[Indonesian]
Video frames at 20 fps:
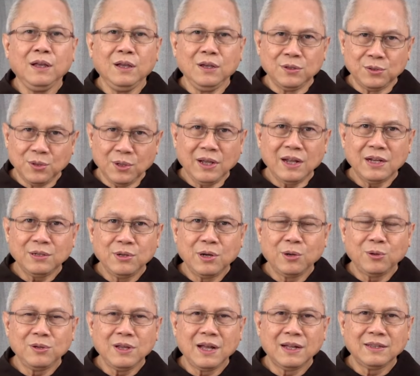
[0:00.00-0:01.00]

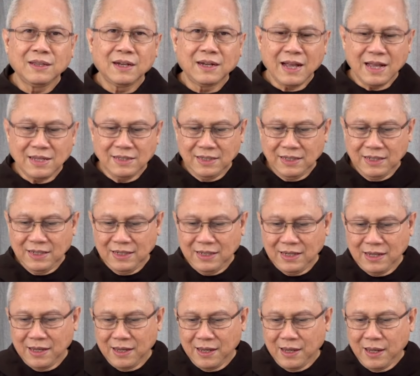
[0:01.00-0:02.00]
Saudara-saudaraku yang
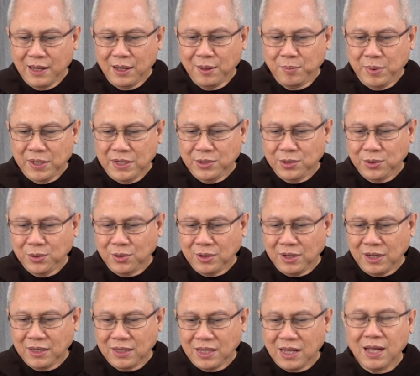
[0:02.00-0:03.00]
terkasih, Besok
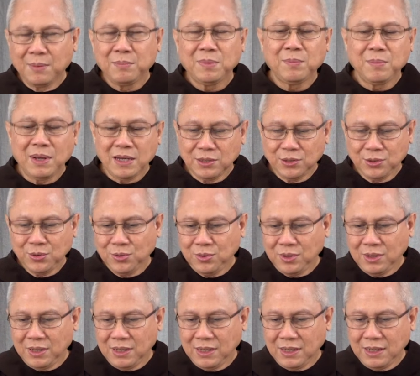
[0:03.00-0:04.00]
kita
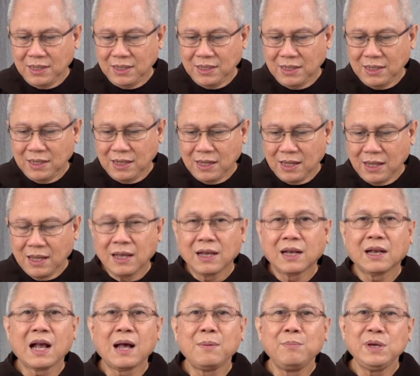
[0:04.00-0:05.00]
memasuki
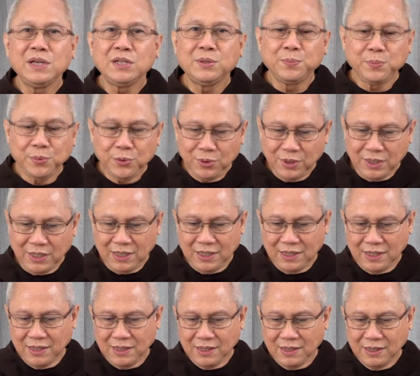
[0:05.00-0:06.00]
Kamis
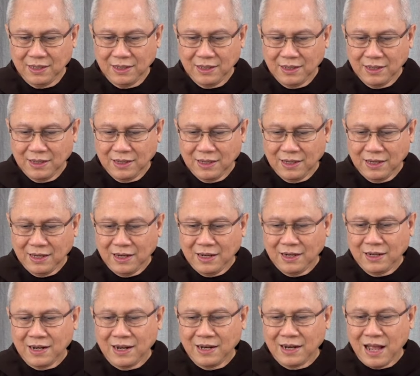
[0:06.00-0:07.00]
Putih.
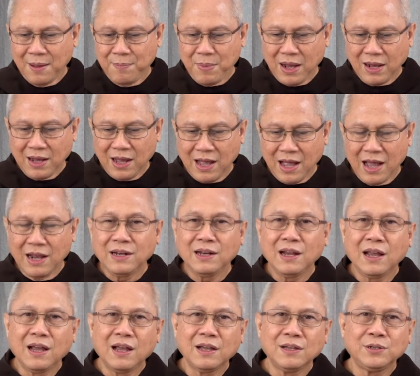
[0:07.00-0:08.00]
Dan apakah
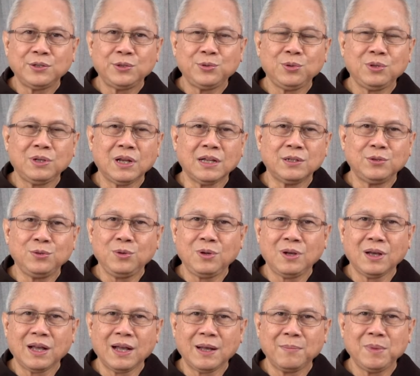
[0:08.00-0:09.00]
Anda sudah
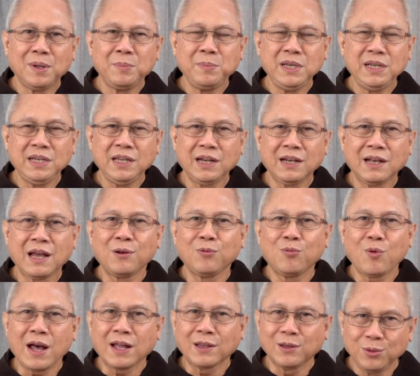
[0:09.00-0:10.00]
juga memikirkan
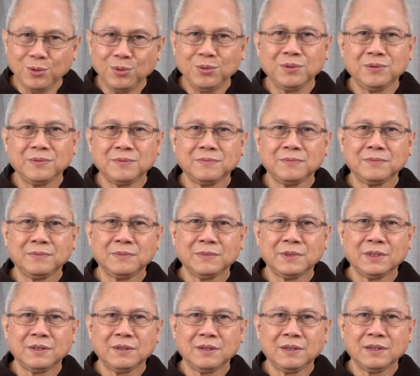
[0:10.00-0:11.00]
waktu
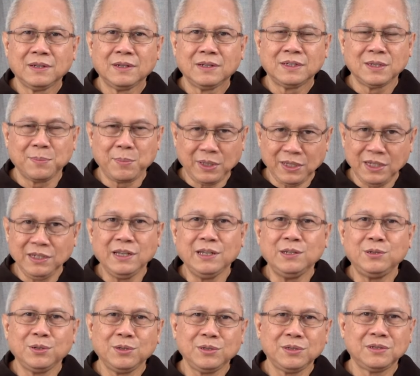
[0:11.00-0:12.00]
seperti
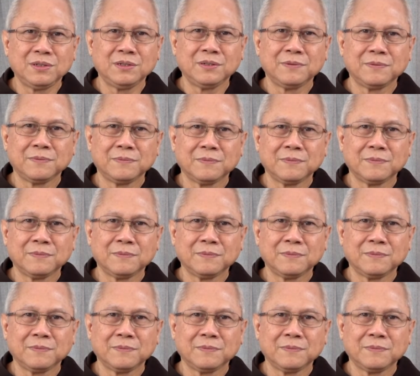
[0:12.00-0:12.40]
Yesus?